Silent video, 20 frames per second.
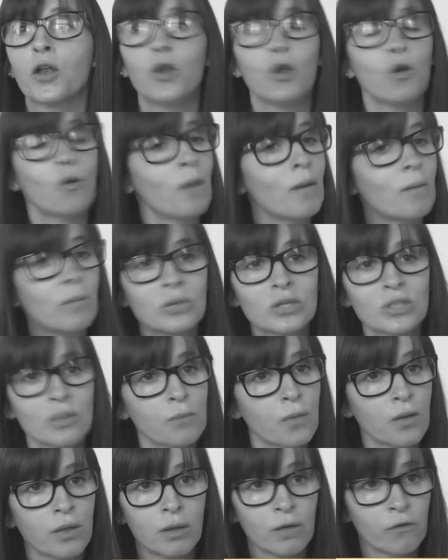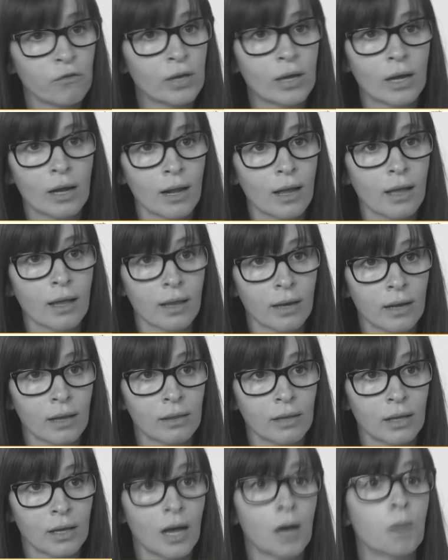No vamos a modificar la
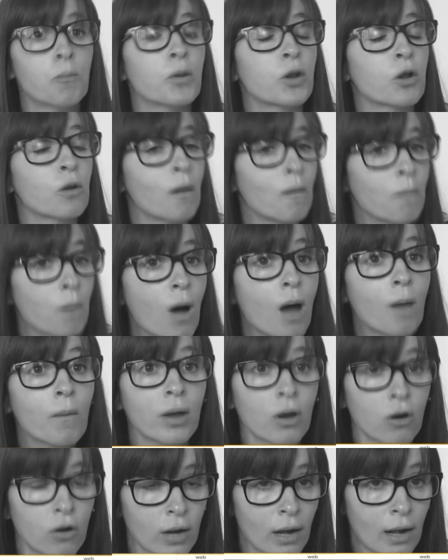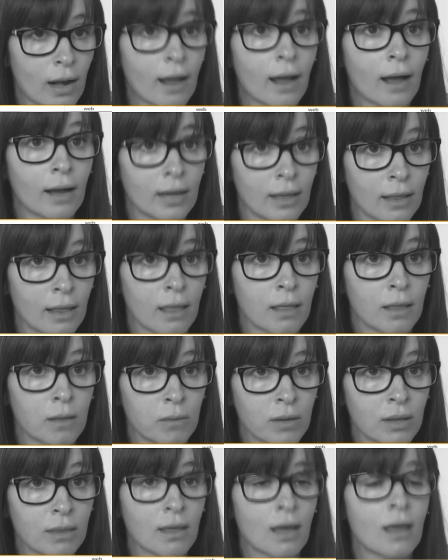genética, pero vamos a mejorar la calidad
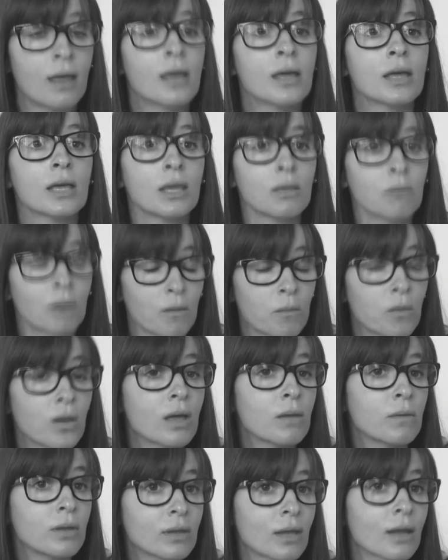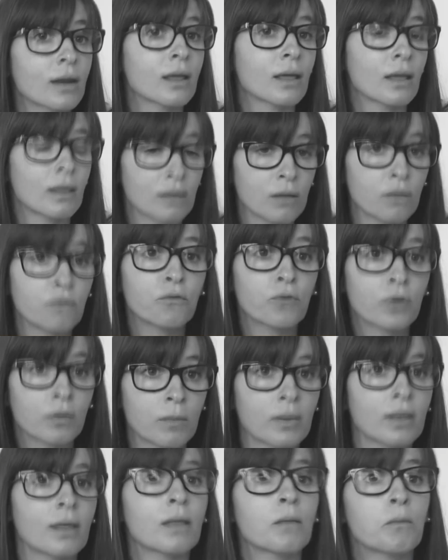de vida y vamos a evitar que esta
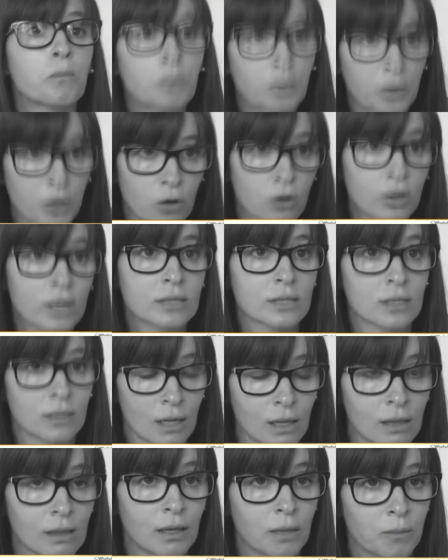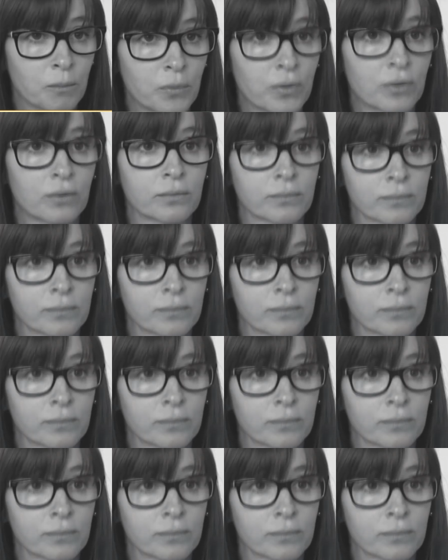enfermedad progrese en el tiempo.